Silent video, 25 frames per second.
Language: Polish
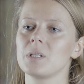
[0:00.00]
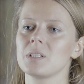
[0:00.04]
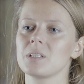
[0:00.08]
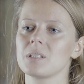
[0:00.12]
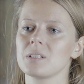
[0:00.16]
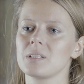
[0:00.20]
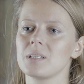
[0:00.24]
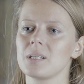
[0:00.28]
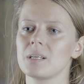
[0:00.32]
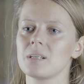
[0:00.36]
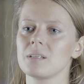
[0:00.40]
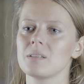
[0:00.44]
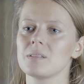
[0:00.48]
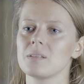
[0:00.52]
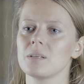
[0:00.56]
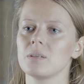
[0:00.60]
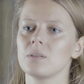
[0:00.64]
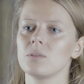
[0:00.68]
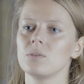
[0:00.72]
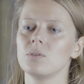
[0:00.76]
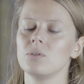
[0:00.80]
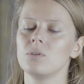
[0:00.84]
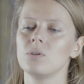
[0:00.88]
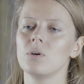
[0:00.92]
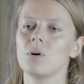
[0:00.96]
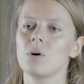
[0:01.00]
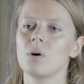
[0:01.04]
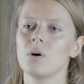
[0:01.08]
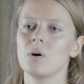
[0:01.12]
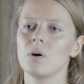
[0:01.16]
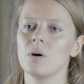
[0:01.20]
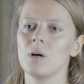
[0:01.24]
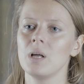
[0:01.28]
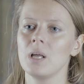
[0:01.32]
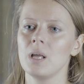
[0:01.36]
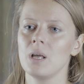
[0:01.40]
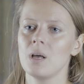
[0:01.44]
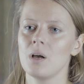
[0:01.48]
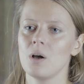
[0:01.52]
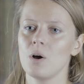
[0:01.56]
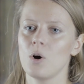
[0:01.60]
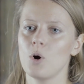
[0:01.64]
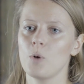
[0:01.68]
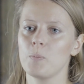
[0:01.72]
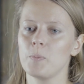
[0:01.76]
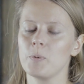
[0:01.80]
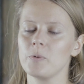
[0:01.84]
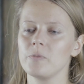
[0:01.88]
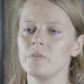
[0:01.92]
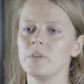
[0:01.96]
reżyserce do
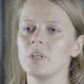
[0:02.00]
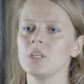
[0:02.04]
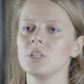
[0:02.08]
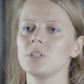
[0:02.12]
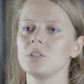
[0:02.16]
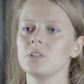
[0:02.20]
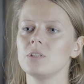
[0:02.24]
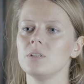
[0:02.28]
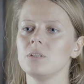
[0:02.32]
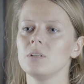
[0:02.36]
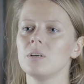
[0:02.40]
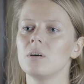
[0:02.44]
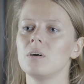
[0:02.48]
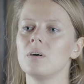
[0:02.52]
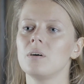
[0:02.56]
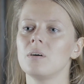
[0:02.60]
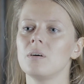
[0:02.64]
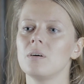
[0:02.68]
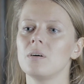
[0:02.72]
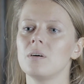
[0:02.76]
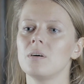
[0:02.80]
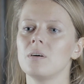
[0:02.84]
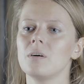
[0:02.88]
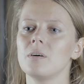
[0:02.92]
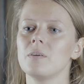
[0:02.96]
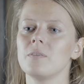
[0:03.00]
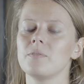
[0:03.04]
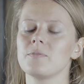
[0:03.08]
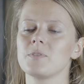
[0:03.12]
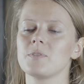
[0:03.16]
opowieści o